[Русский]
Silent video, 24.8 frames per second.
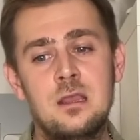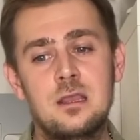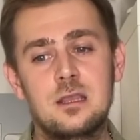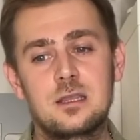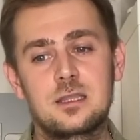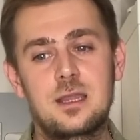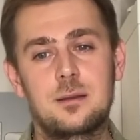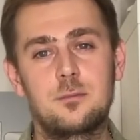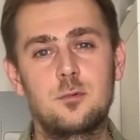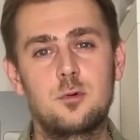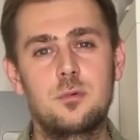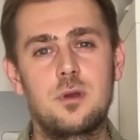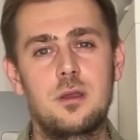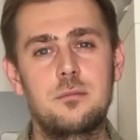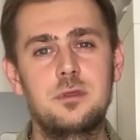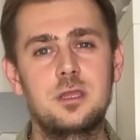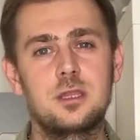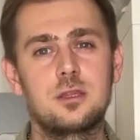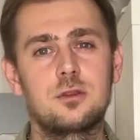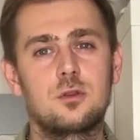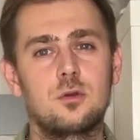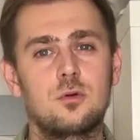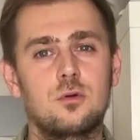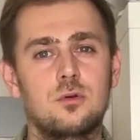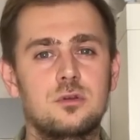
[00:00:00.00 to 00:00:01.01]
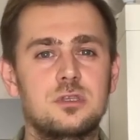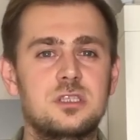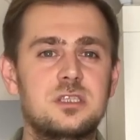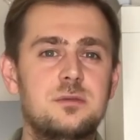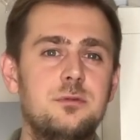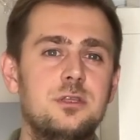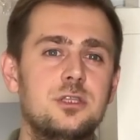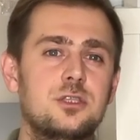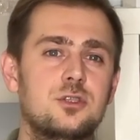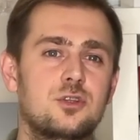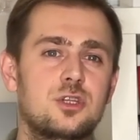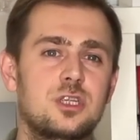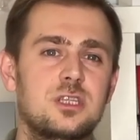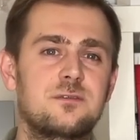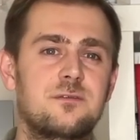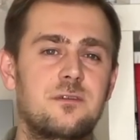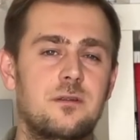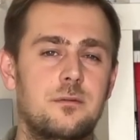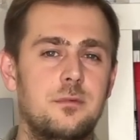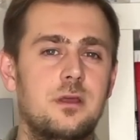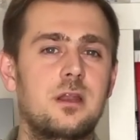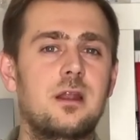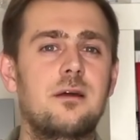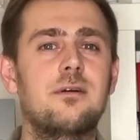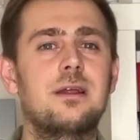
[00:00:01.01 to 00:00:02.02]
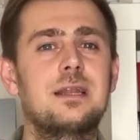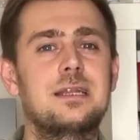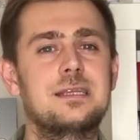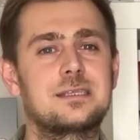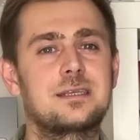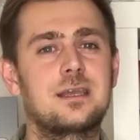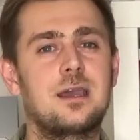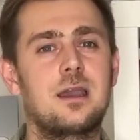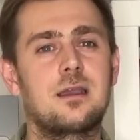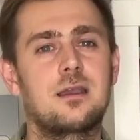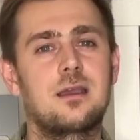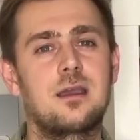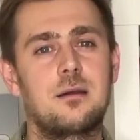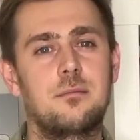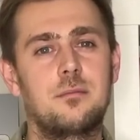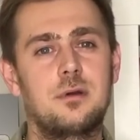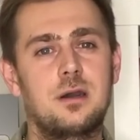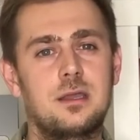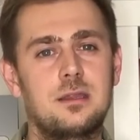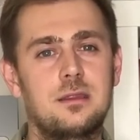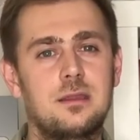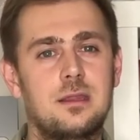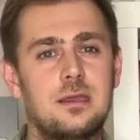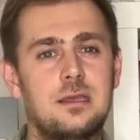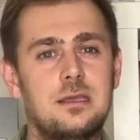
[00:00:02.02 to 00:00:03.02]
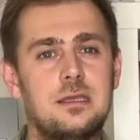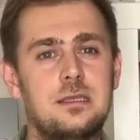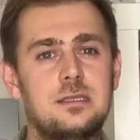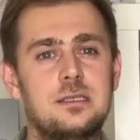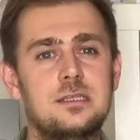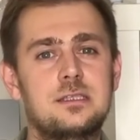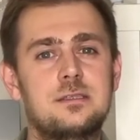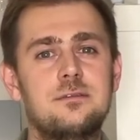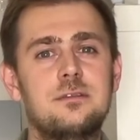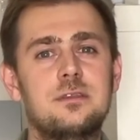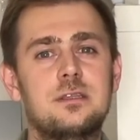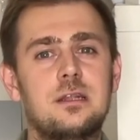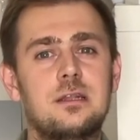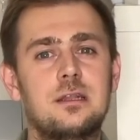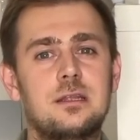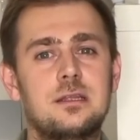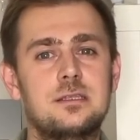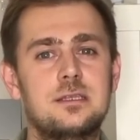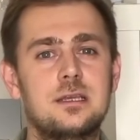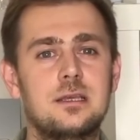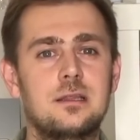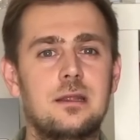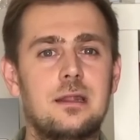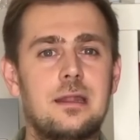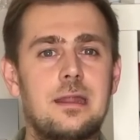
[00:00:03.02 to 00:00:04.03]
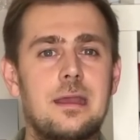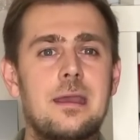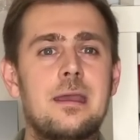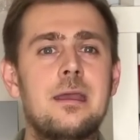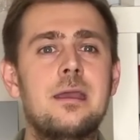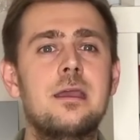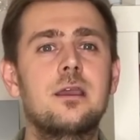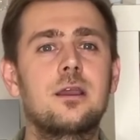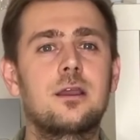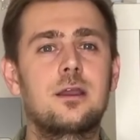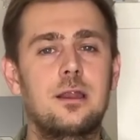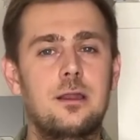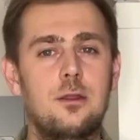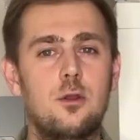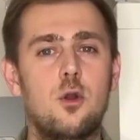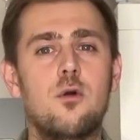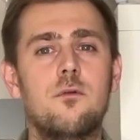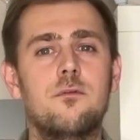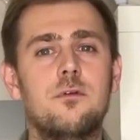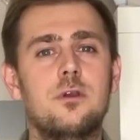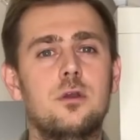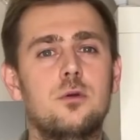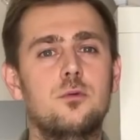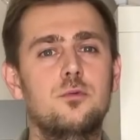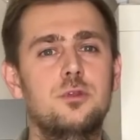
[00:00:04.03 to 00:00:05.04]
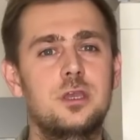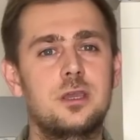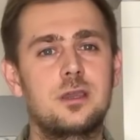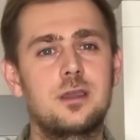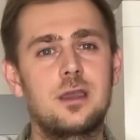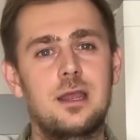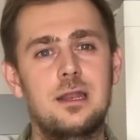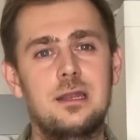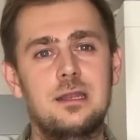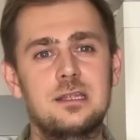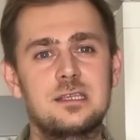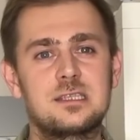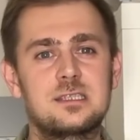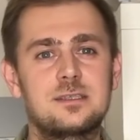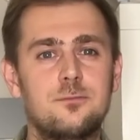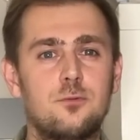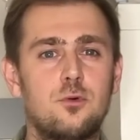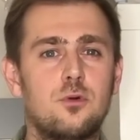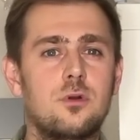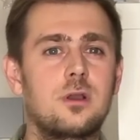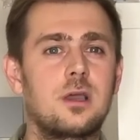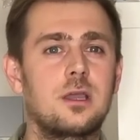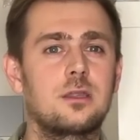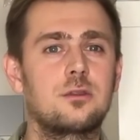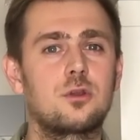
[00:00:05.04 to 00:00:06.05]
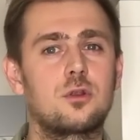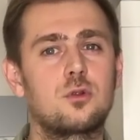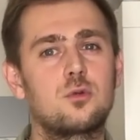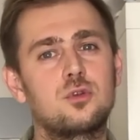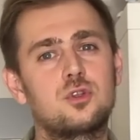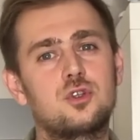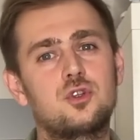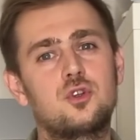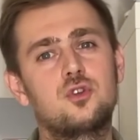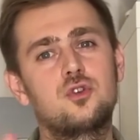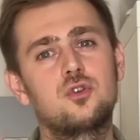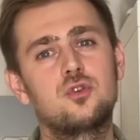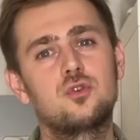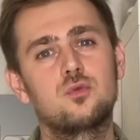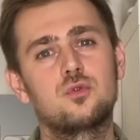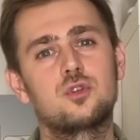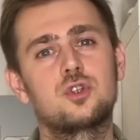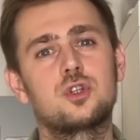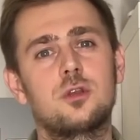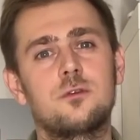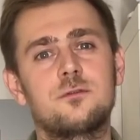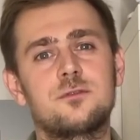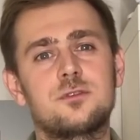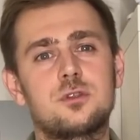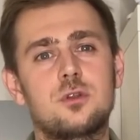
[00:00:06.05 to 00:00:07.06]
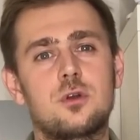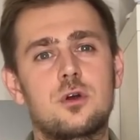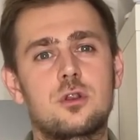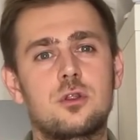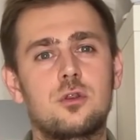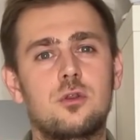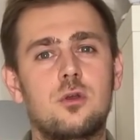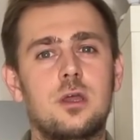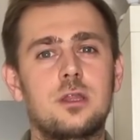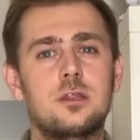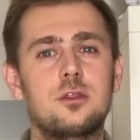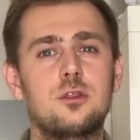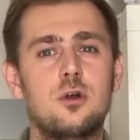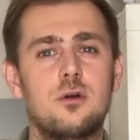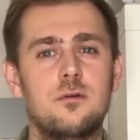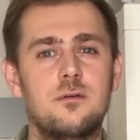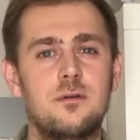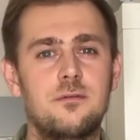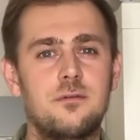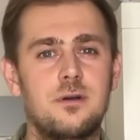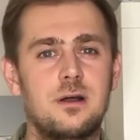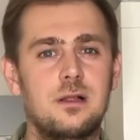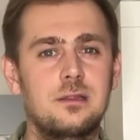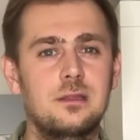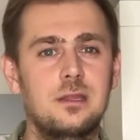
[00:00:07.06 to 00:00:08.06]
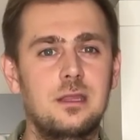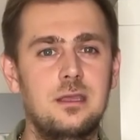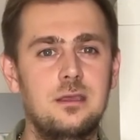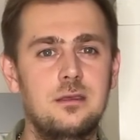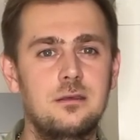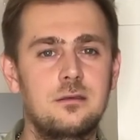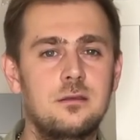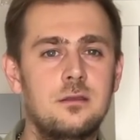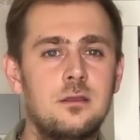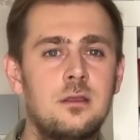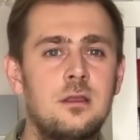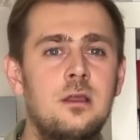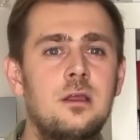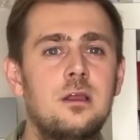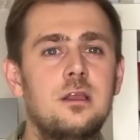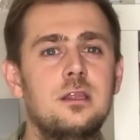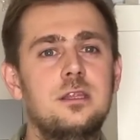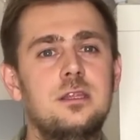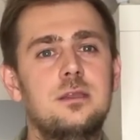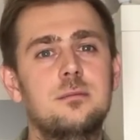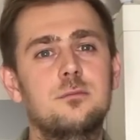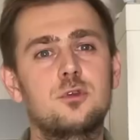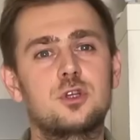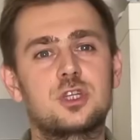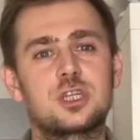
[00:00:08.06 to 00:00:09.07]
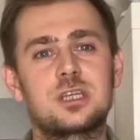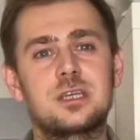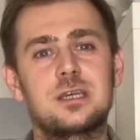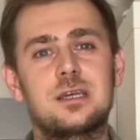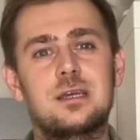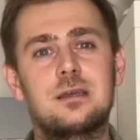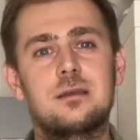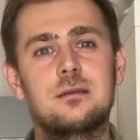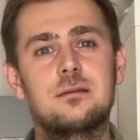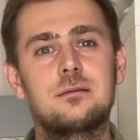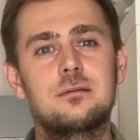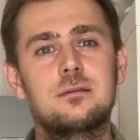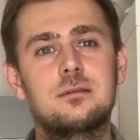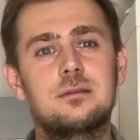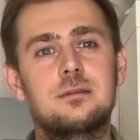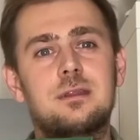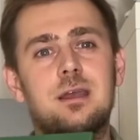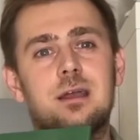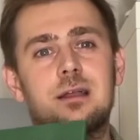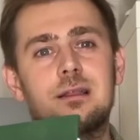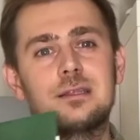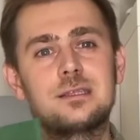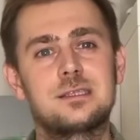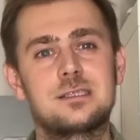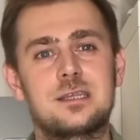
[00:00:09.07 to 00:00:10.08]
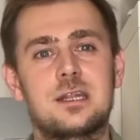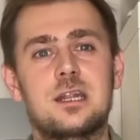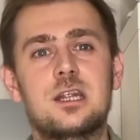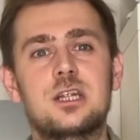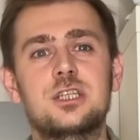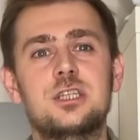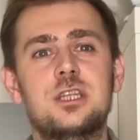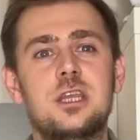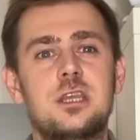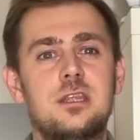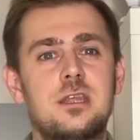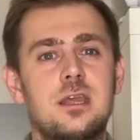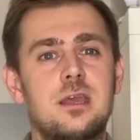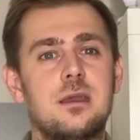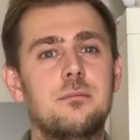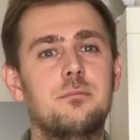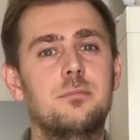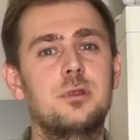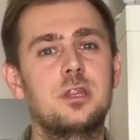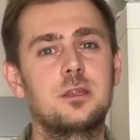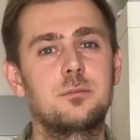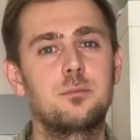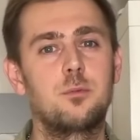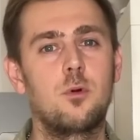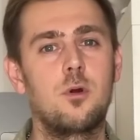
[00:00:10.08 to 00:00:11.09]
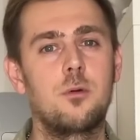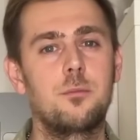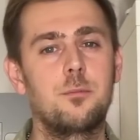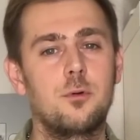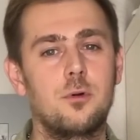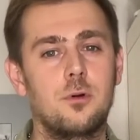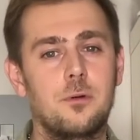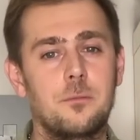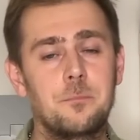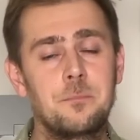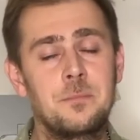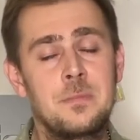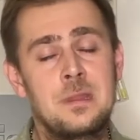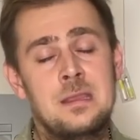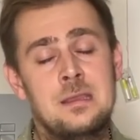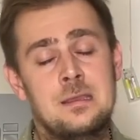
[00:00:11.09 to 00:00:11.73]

К тому моменту Смитс уже сформировались как команда и действительно делали клевый, уникальный звук, который чуть-чуть ушел в сторону от новой волны, немножко дал зарождение брит-попу.